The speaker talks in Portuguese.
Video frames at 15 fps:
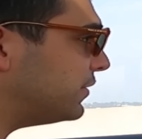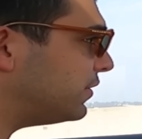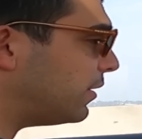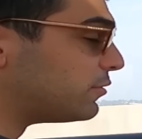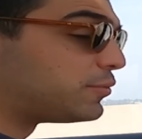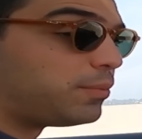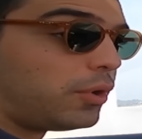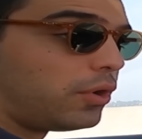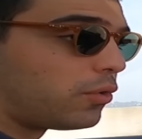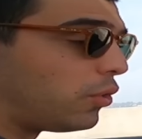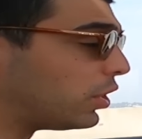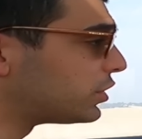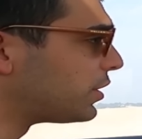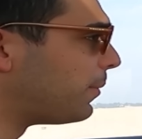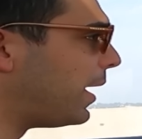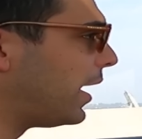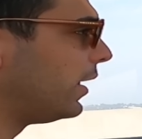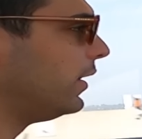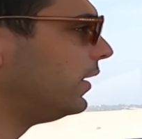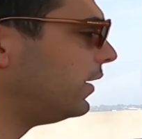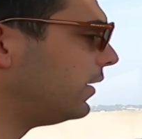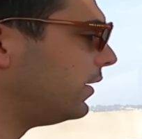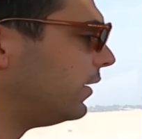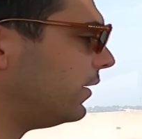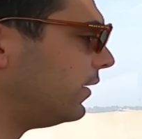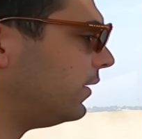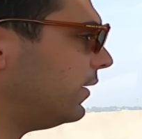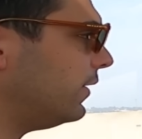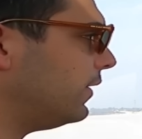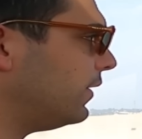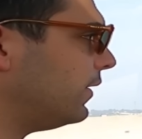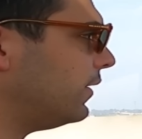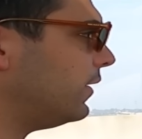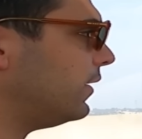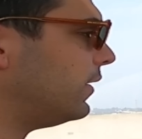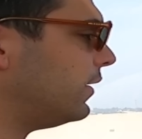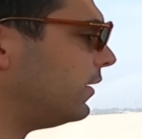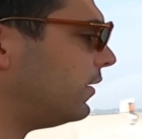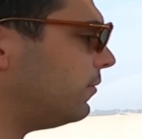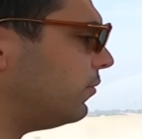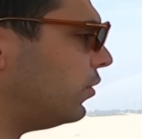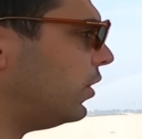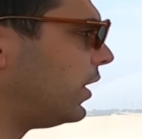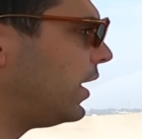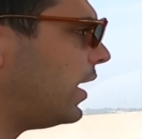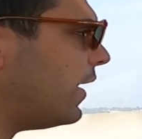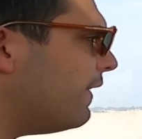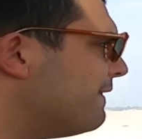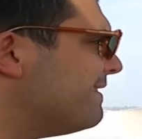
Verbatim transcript: Vamos para o quarter mile? Bora!